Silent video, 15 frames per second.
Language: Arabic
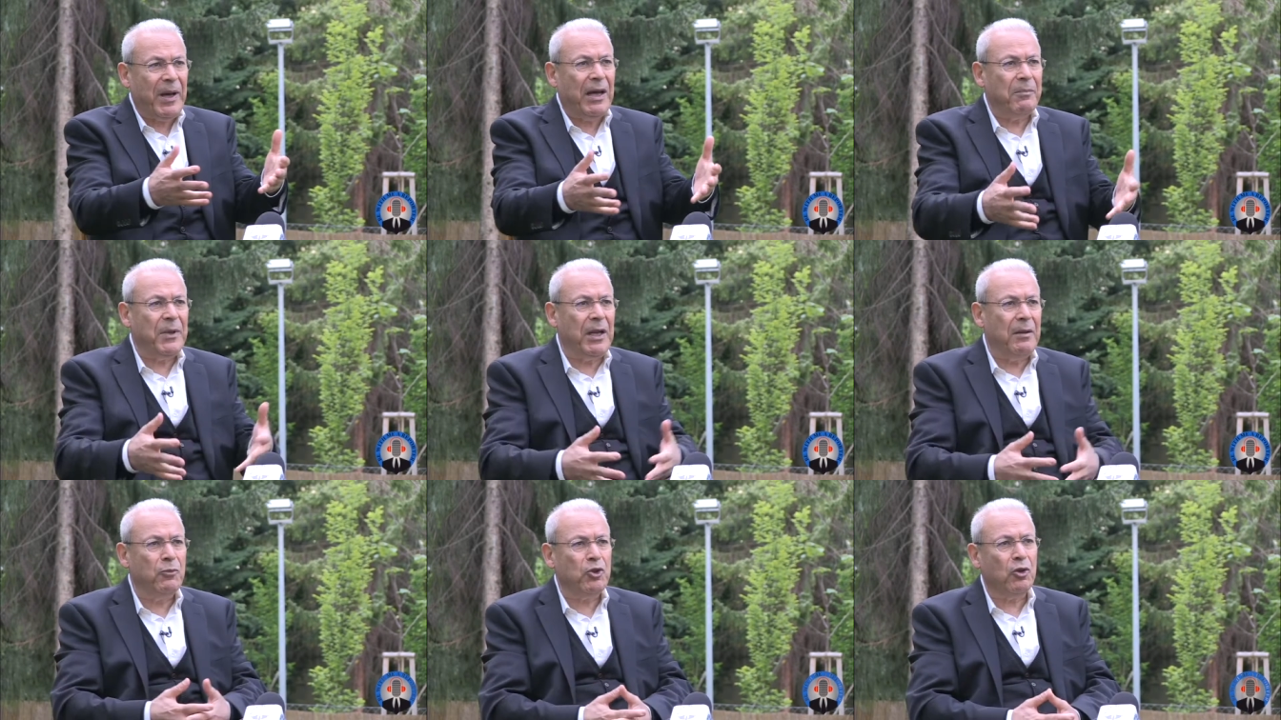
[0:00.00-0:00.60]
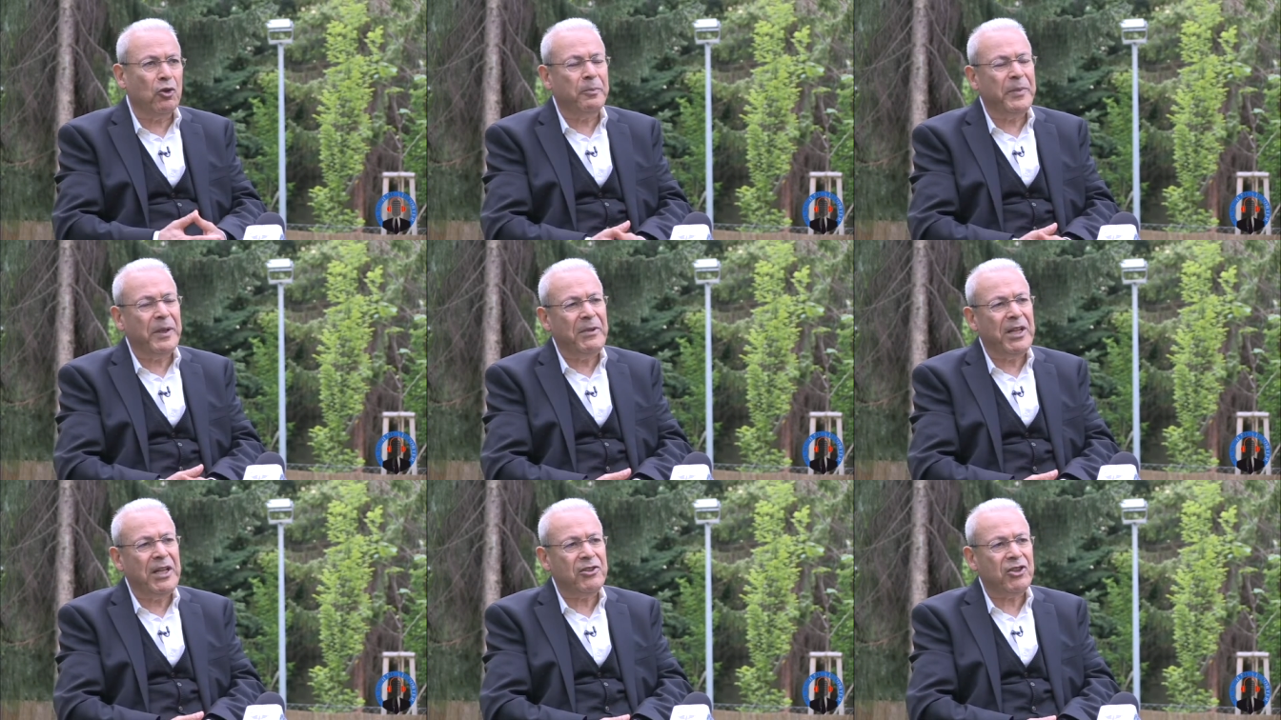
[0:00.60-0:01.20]
بالمدن
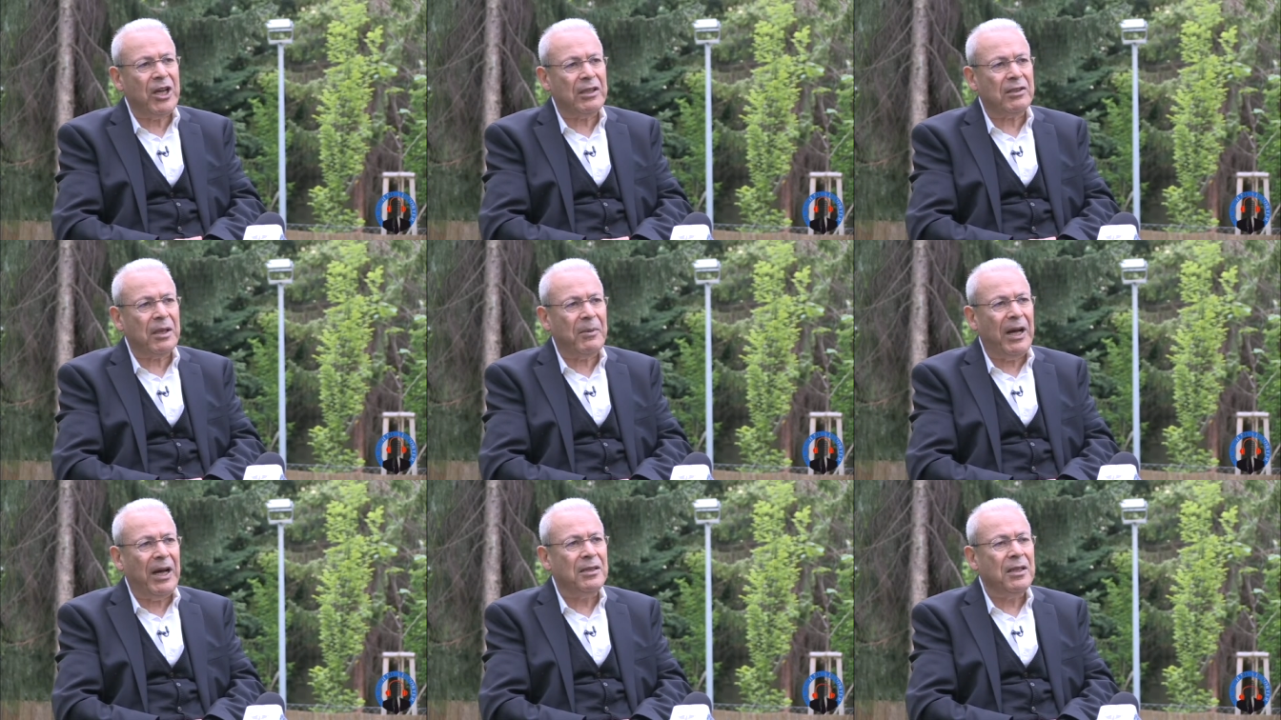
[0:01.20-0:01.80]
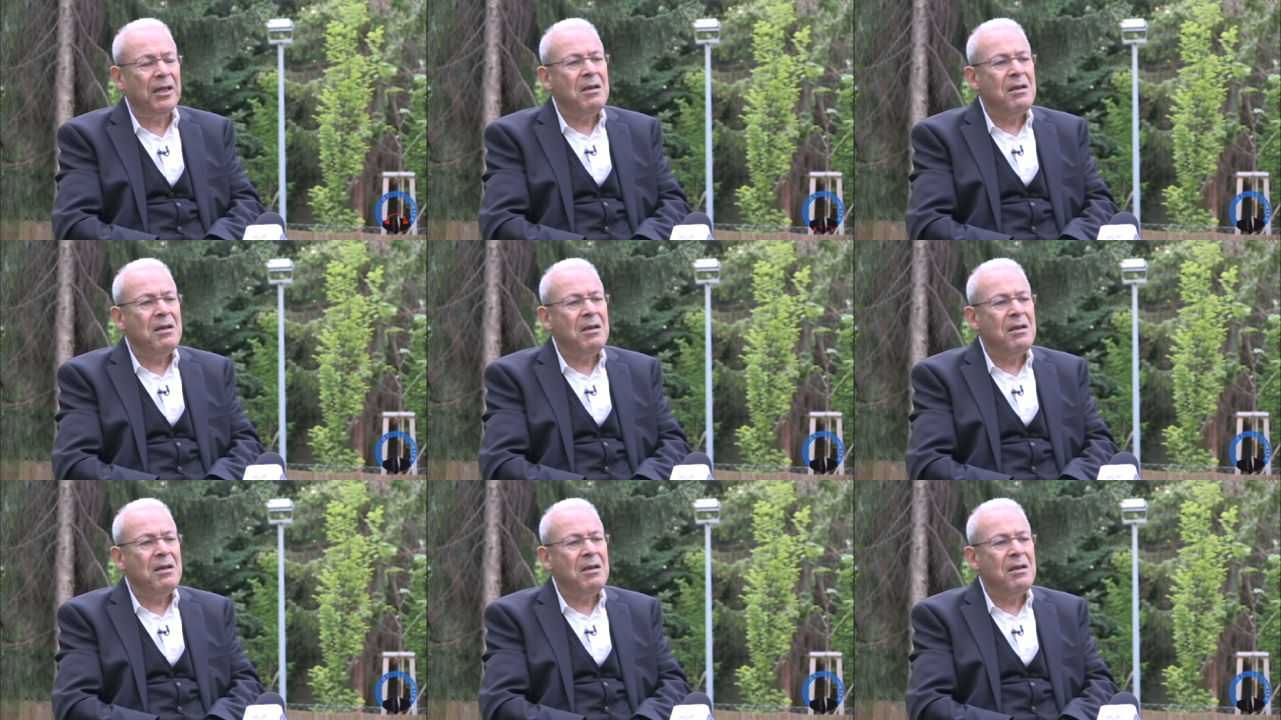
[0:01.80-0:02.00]
وبالميليشيات طبعا